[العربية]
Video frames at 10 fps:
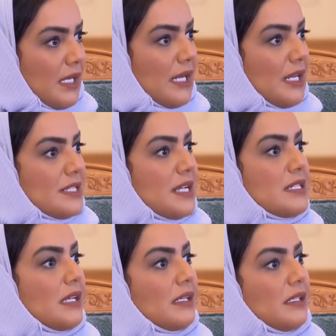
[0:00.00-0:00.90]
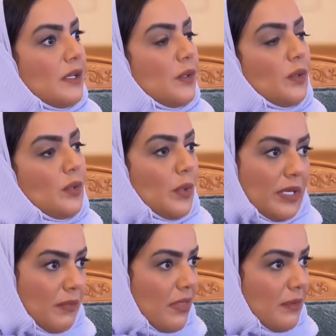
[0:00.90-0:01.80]
على اساسها يقدر يروح
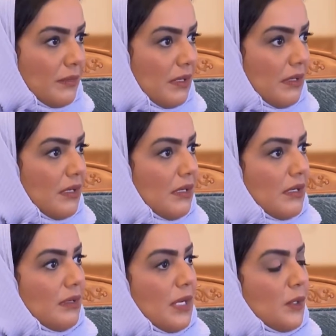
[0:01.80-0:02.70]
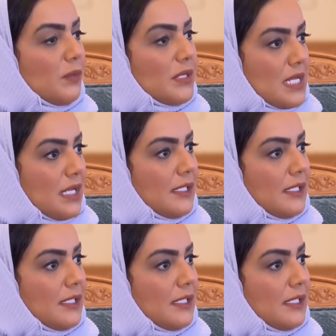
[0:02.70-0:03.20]
وين بالضبط نعم. المحكوم نعم لصالحه